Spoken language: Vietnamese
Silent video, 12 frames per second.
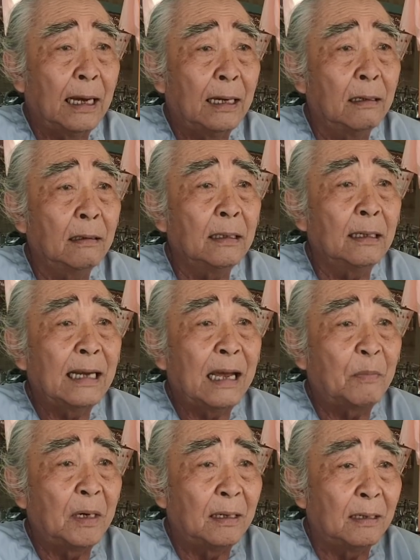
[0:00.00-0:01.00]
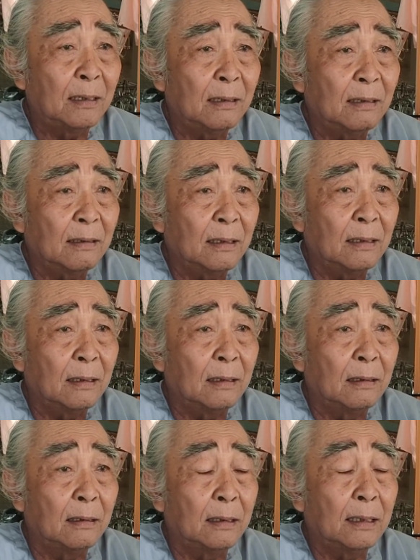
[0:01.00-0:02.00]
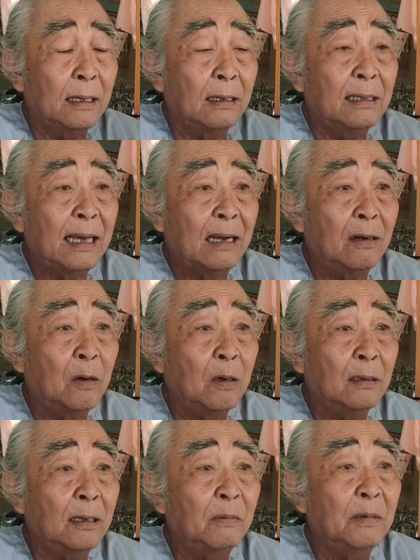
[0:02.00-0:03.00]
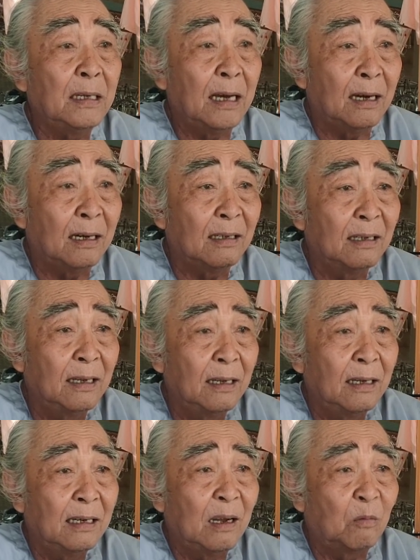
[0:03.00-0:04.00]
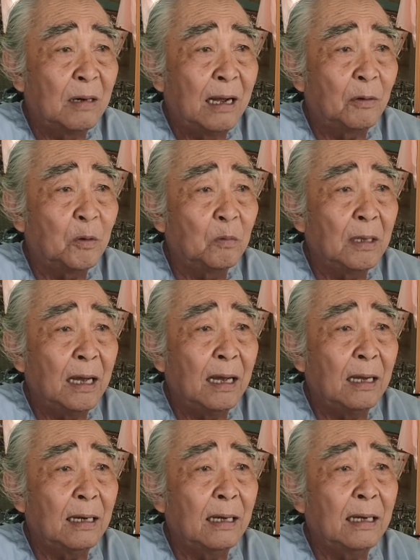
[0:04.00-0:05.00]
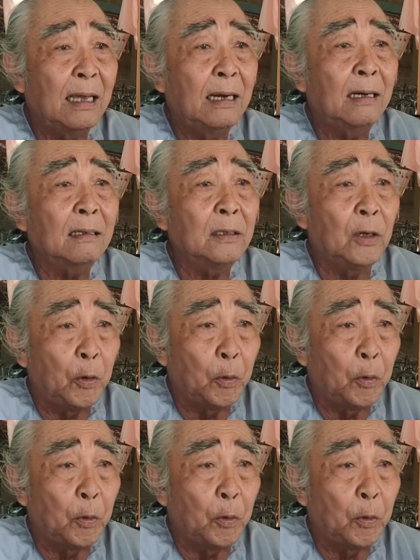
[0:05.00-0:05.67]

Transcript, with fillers: tại nước việt nam mình đó thì từ cái thời gian đó tới bây giờ đồng đạo chúng ta đã nghe rất